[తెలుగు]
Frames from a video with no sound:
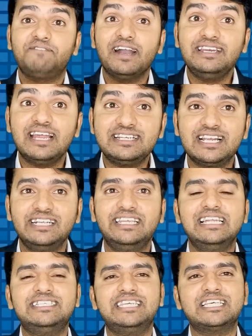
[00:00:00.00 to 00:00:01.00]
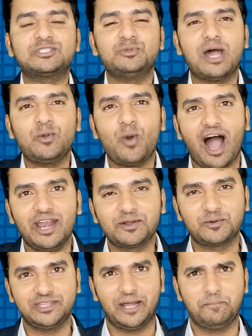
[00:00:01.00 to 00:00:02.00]
ఫైనాన్షియల్ డీల్ చేస్తున్నారు
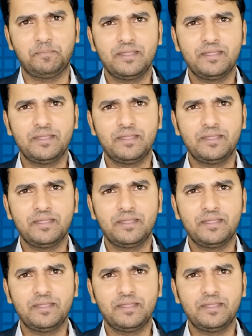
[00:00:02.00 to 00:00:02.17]
అనుకుందాం